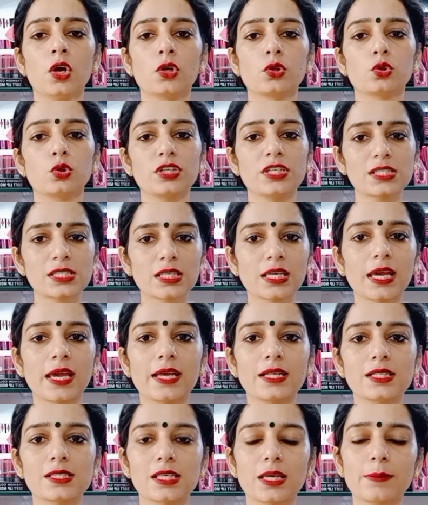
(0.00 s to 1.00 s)
तो इस
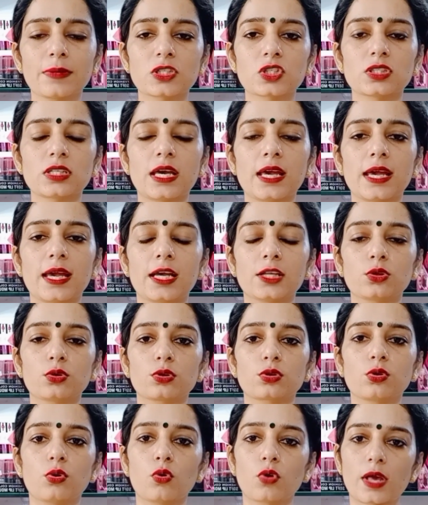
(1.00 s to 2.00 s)
खेल से बचना है तो
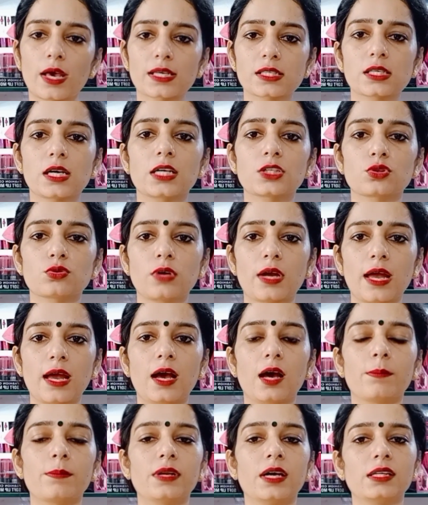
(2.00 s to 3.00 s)
थोड़ा सा जो है
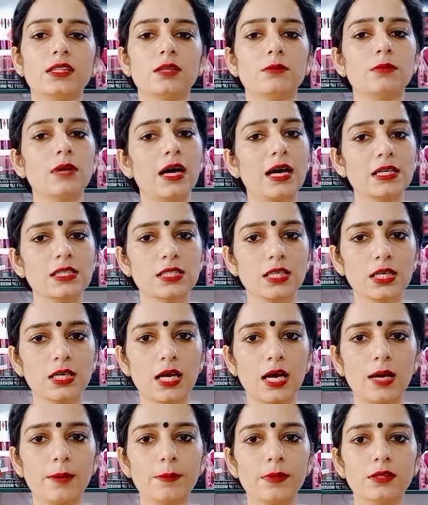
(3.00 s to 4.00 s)
अपना दिमाग से
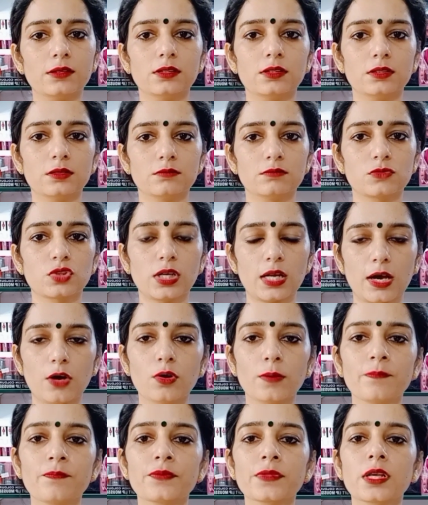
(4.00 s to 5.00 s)
काम चलाओ
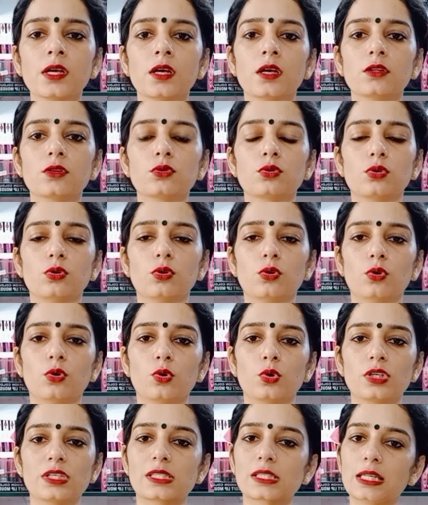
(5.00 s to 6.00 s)

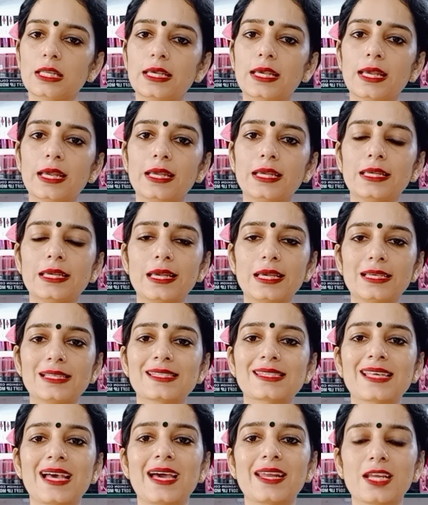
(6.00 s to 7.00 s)
तो इसलिए ये इन
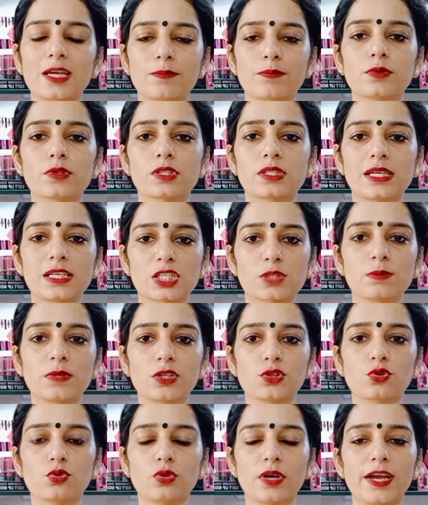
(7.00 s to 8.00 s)
सारे प्रोसेस में
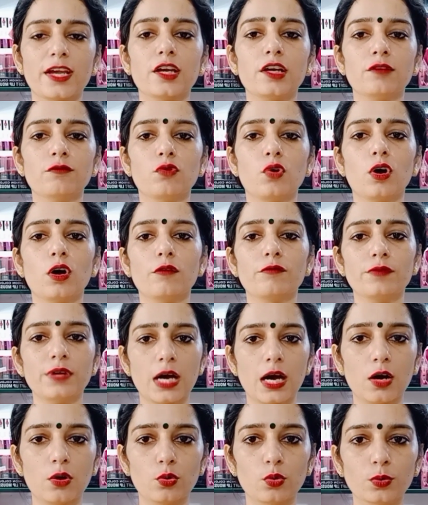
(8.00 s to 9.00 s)
जो है इन्वॉल्व
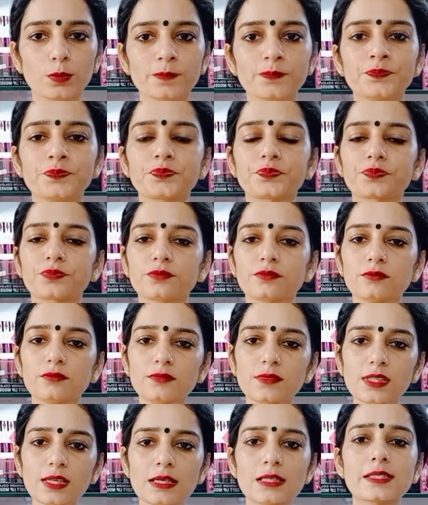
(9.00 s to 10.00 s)
ना हो
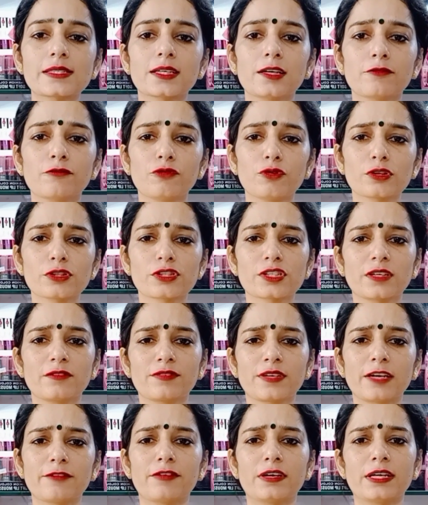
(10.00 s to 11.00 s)
सब सब
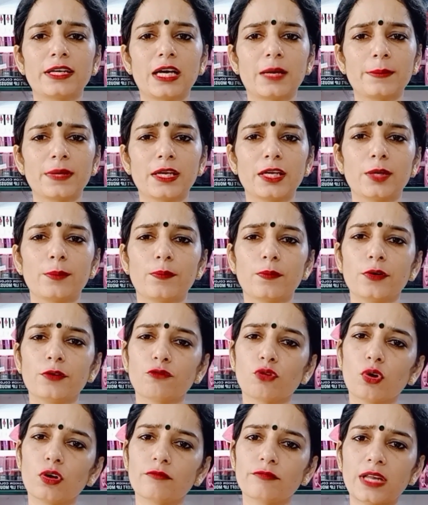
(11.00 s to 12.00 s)
सबके फंडा में
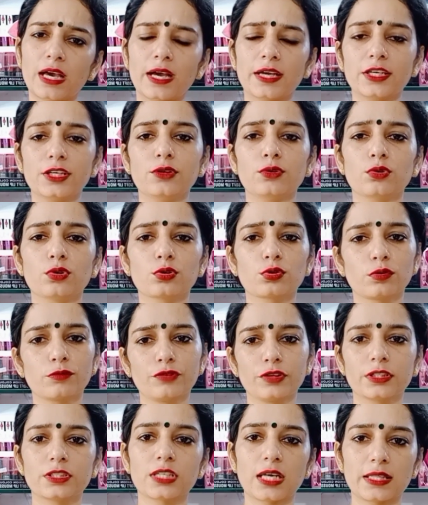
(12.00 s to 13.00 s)
इन्वॉल्व ना ही हो तो
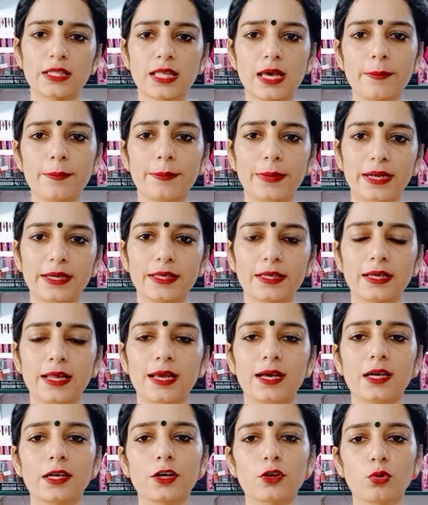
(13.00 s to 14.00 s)
फिर ज़्यादा बेटर है
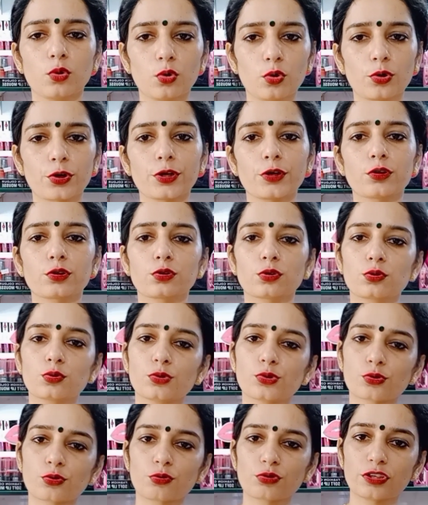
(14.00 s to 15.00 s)
अगर हो रहे हो तो दूसरों